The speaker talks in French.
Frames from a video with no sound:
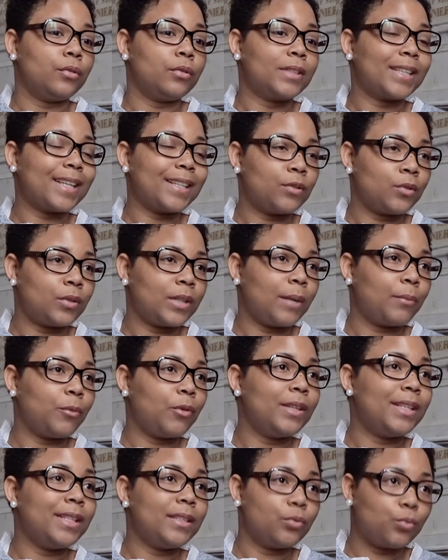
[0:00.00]
très en
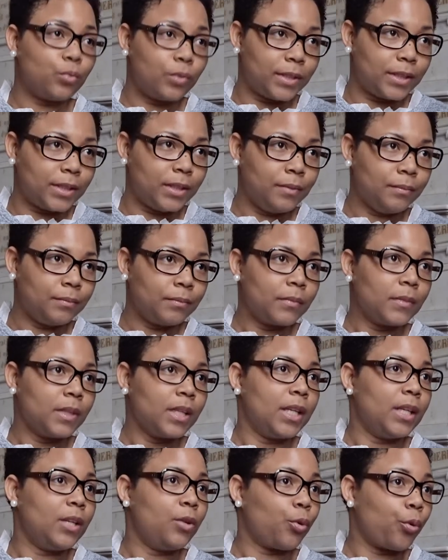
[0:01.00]
amont les outils
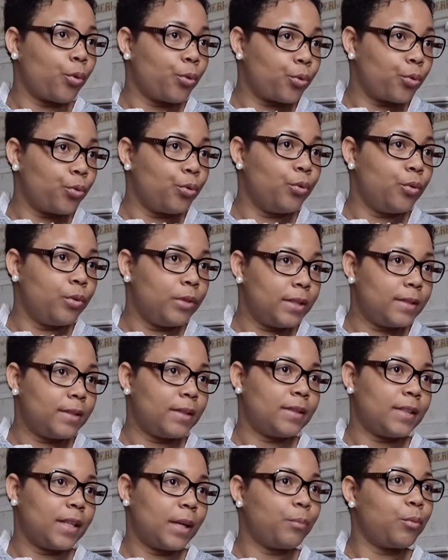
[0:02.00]
et le recul
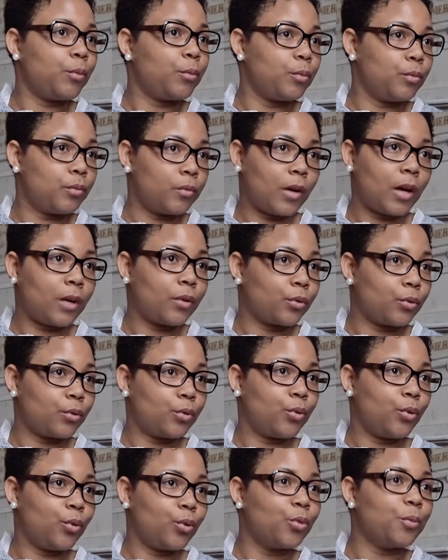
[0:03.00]
nécessaire pour pouvoir
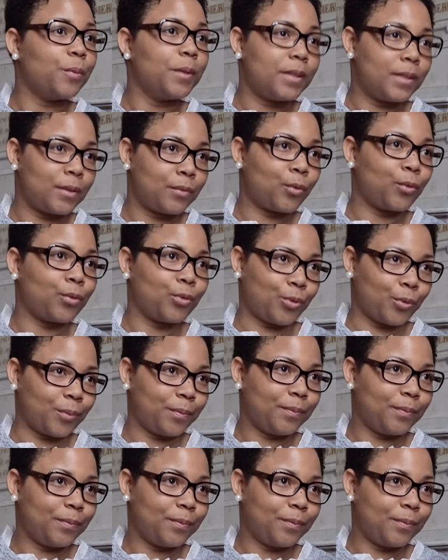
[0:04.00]
occuper ces fonctions.